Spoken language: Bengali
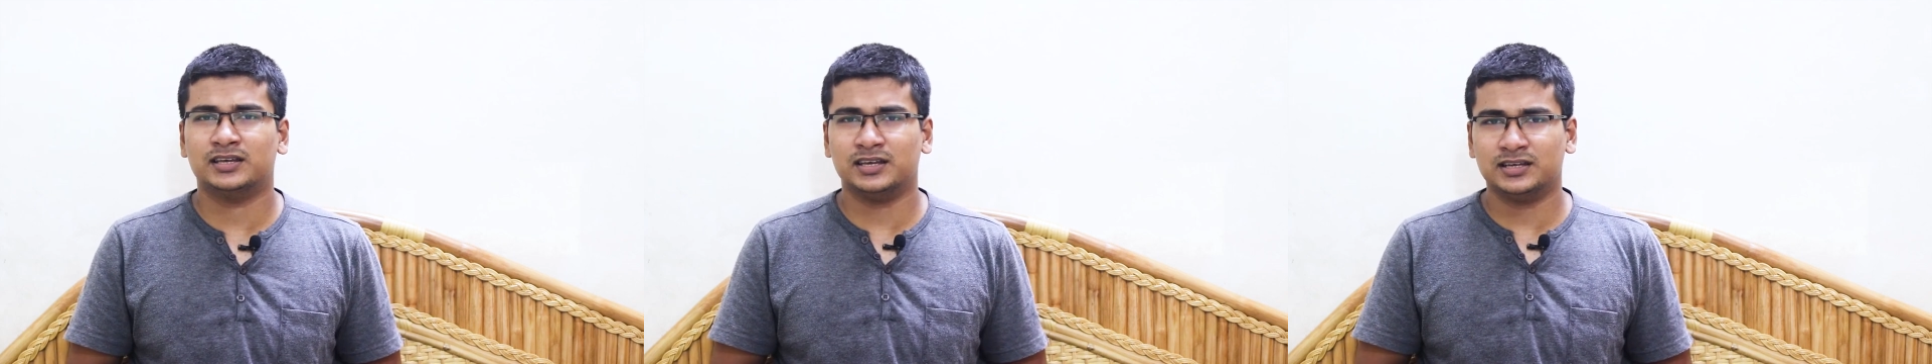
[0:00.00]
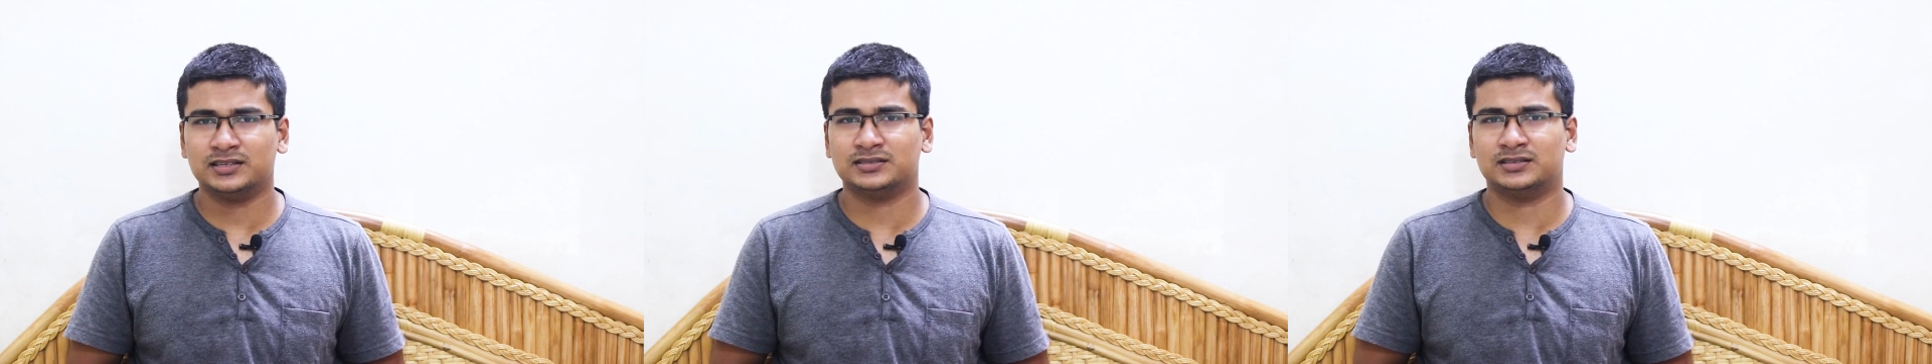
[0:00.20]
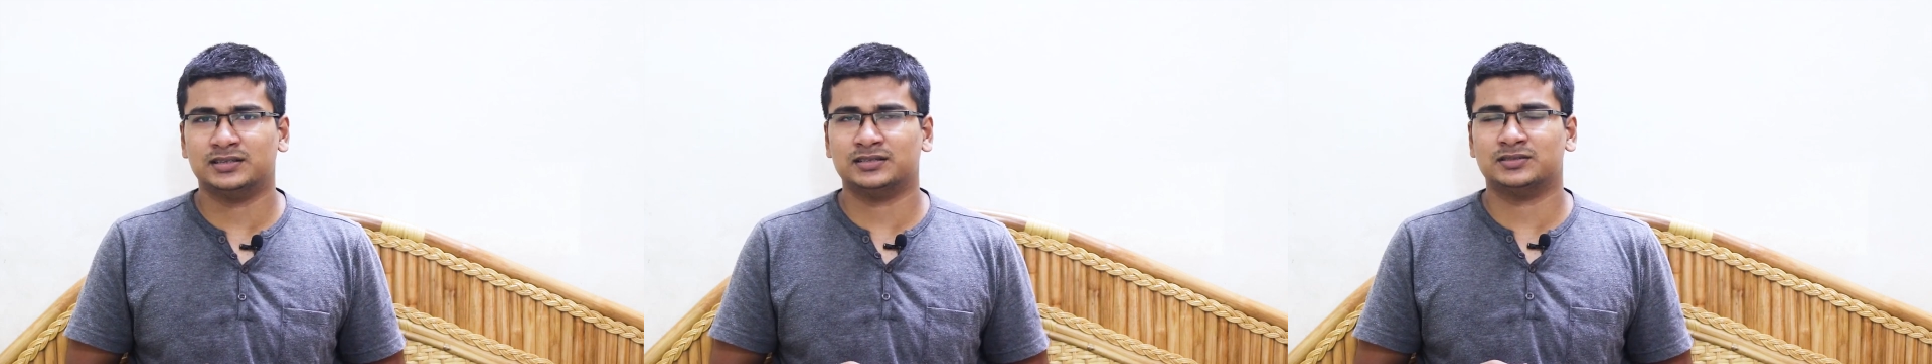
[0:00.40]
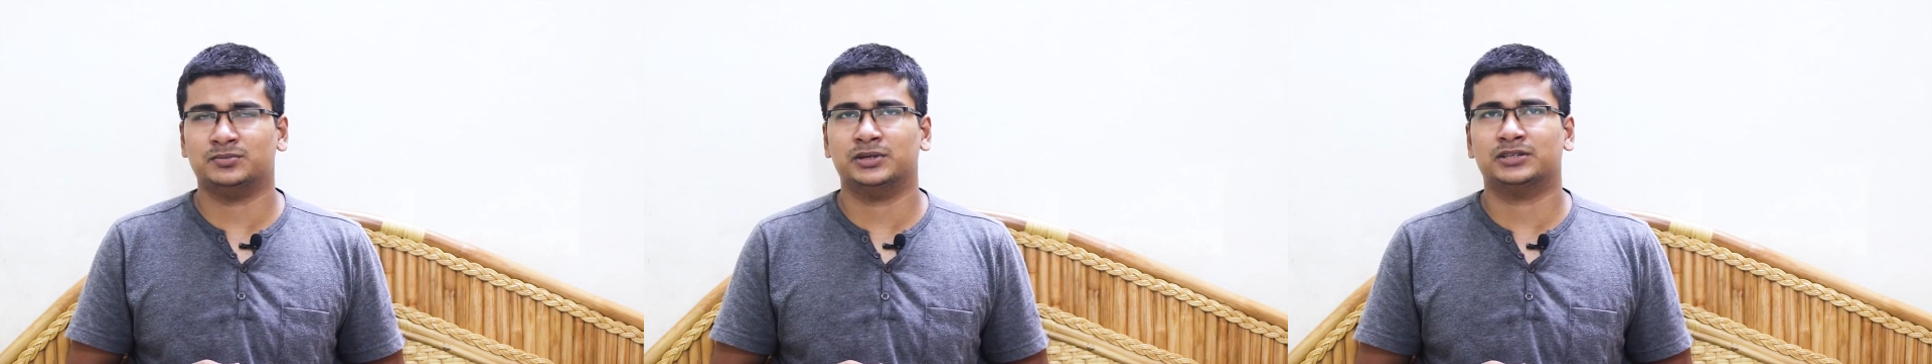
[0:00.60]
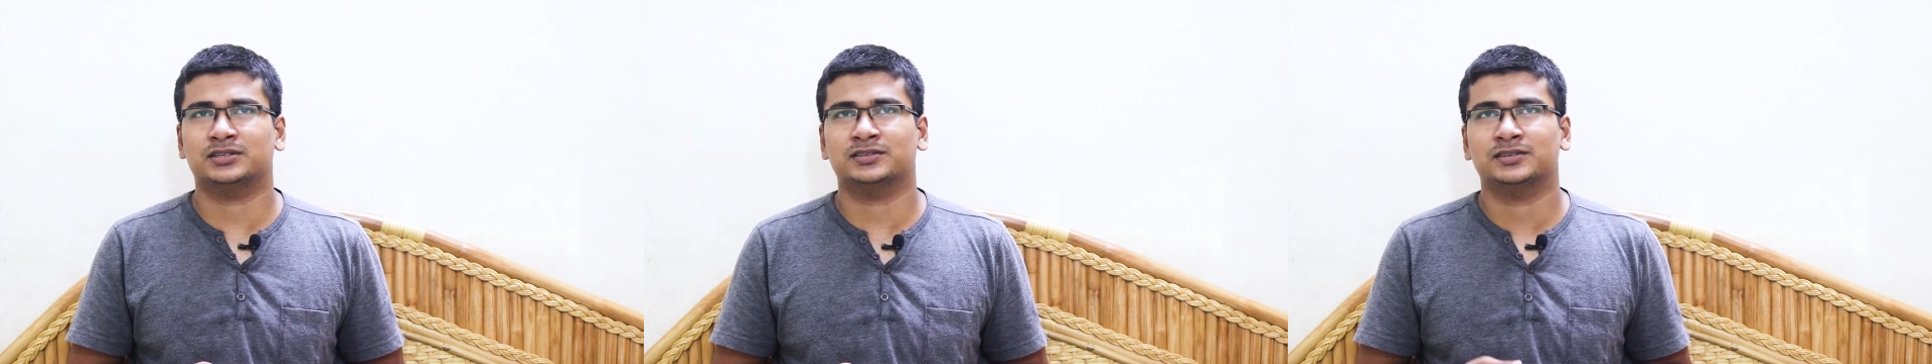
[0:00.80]
গেস দ্যাটস
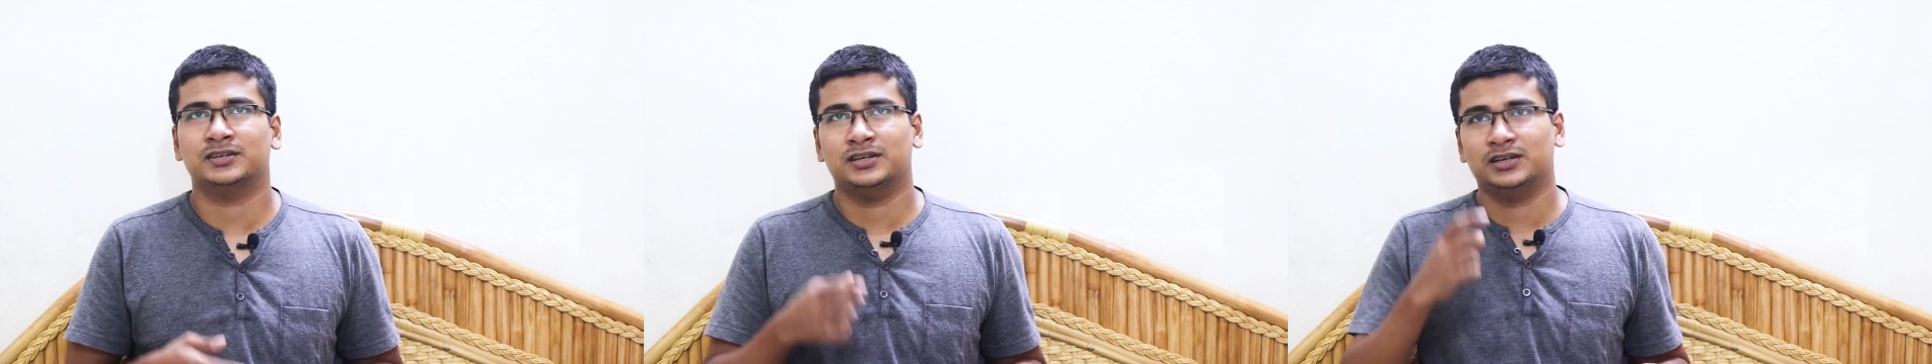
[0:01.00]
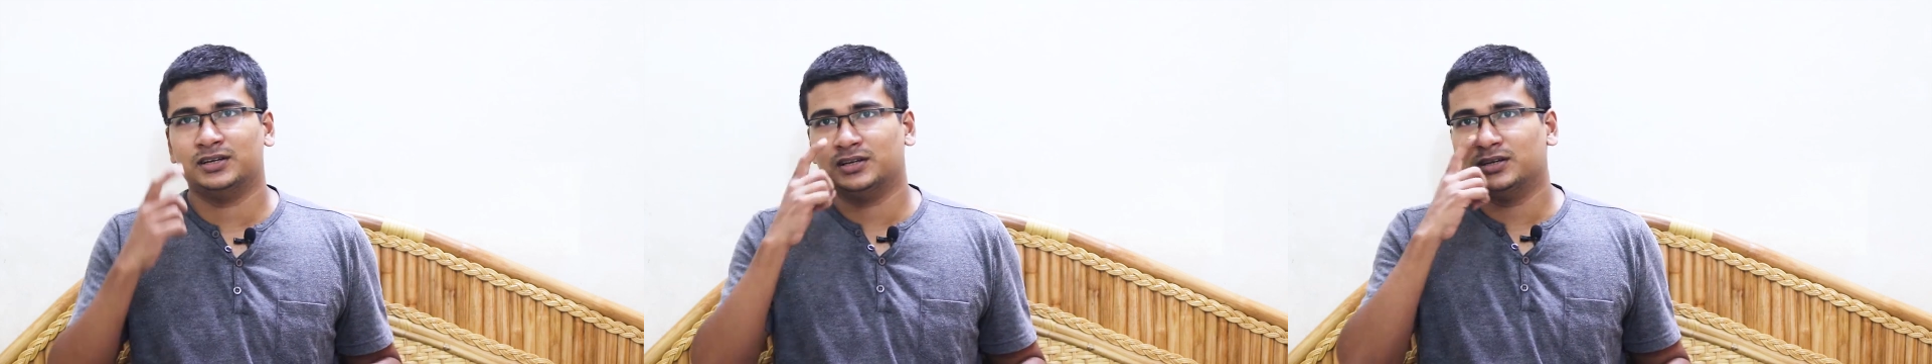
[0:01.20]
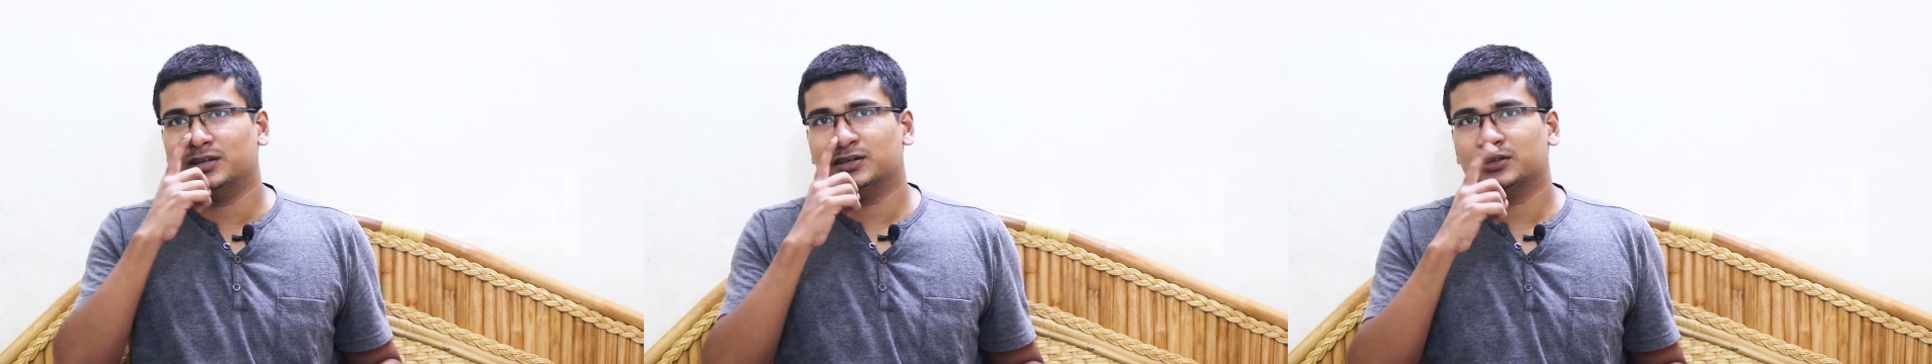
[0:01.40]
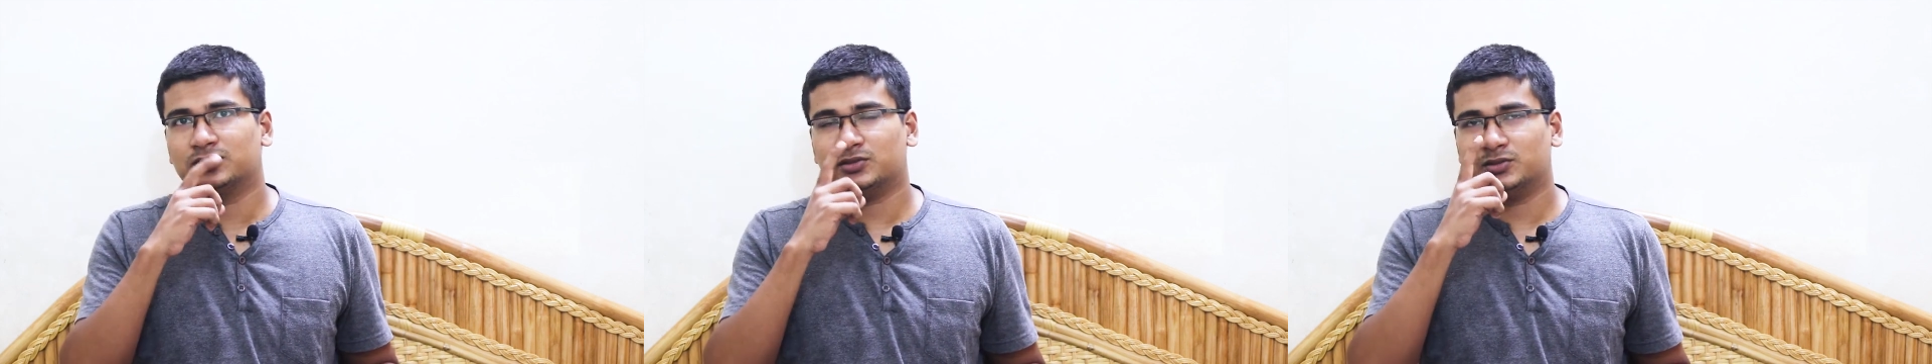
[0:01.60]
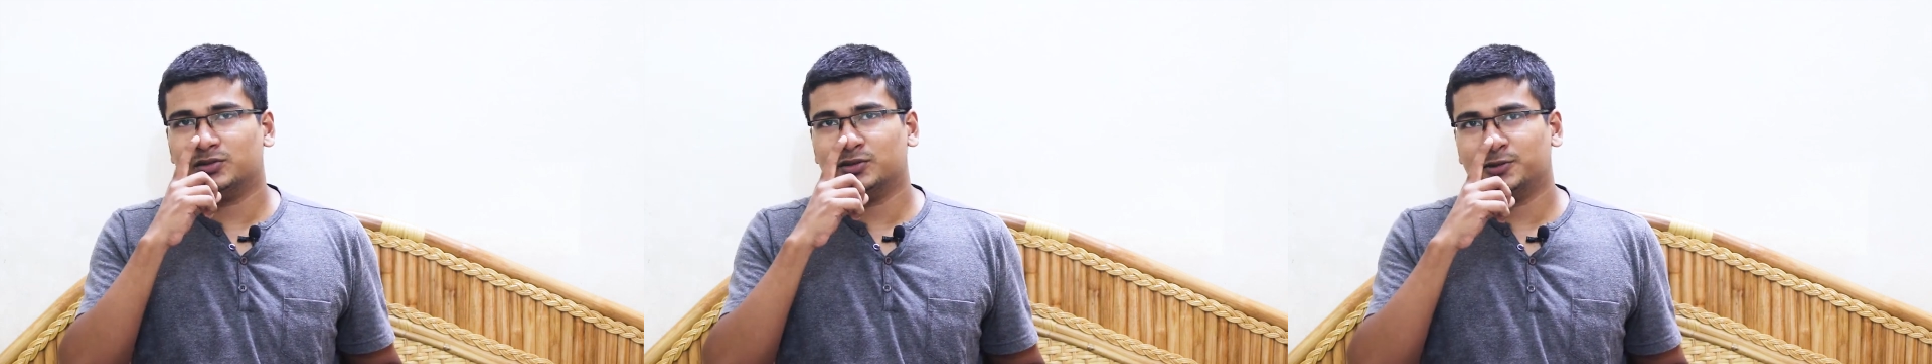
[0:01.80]
বেটার
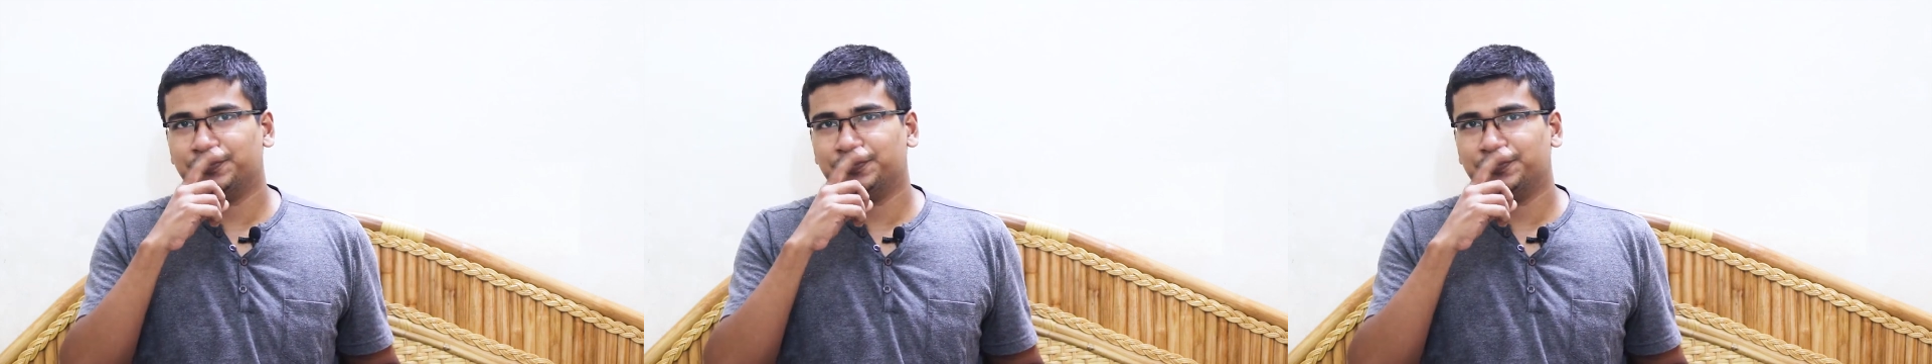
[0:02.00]
সো